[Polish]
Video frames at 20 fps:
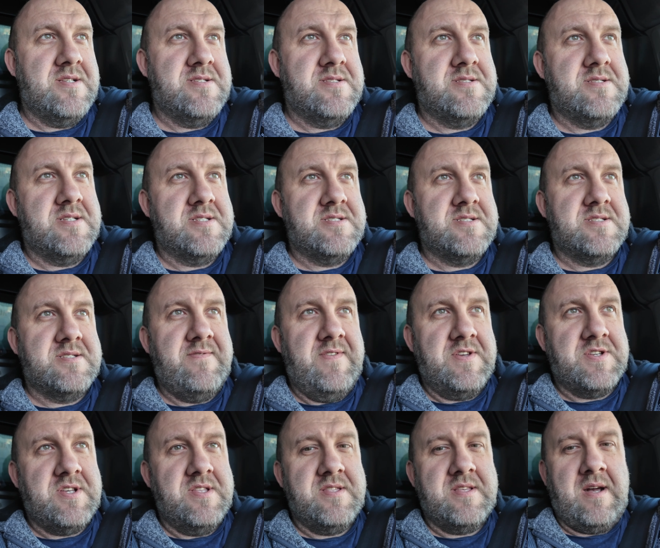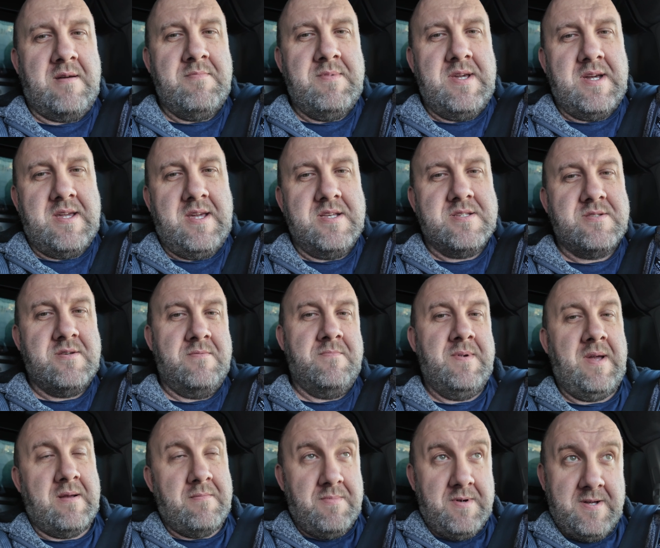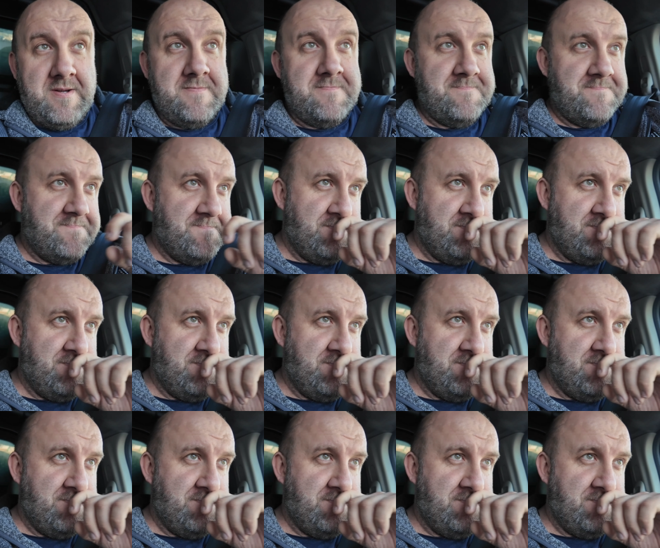zwierzętami, jakie są jakby